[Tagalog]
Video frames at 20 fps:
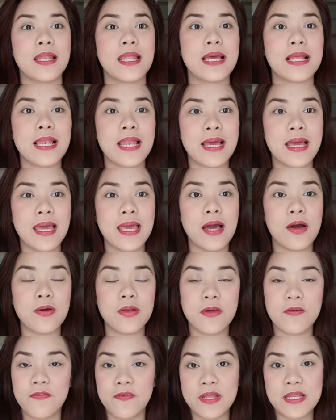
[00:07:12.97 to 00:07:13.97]
Naglagay
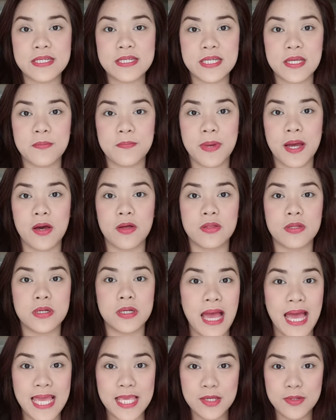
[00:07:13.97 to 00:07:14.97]
ako ng finishing
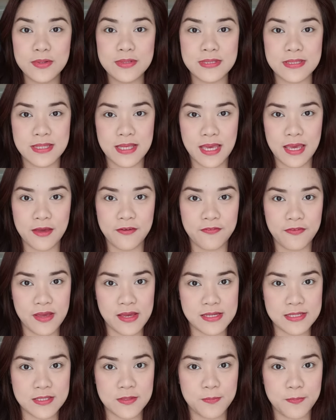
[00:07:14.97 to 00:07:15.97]
powder. I used the
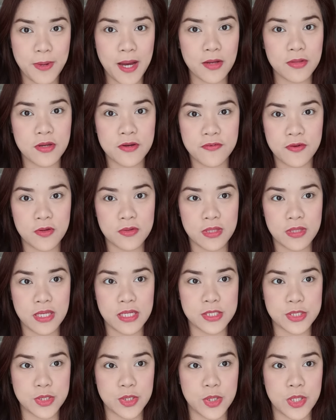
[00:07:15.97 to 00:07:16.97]
FS Powder
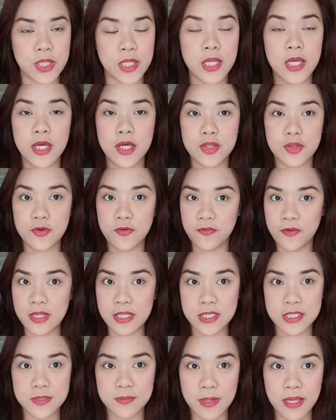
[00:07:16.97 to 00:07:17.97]
Foundation to
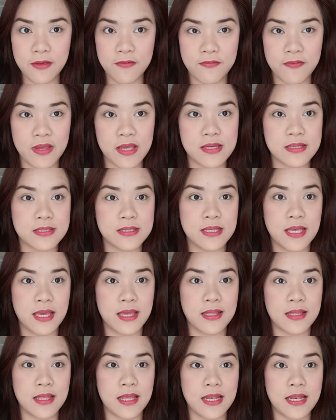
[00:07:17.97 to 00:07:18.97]
finish my face.
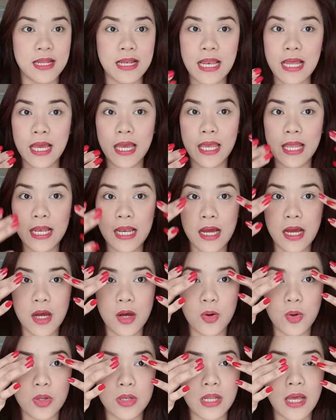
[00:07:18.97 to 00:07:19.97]
And then, naglagay lang
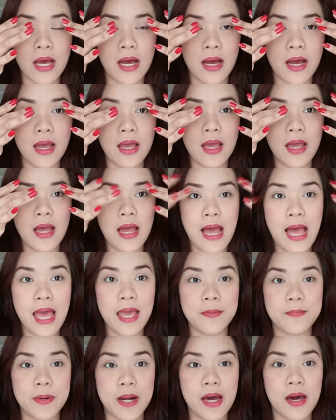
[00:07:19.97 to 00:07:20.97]
ako ng
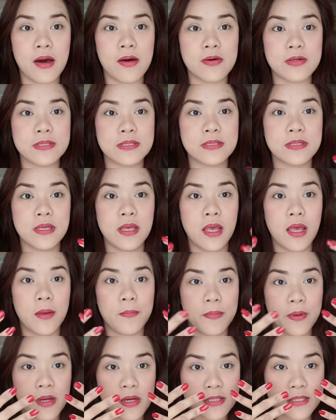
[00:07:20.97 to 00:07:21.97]
eyebrows
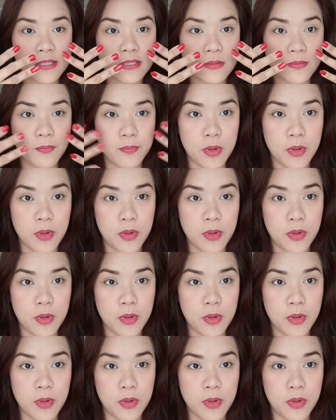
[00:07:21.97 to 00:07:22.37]
plus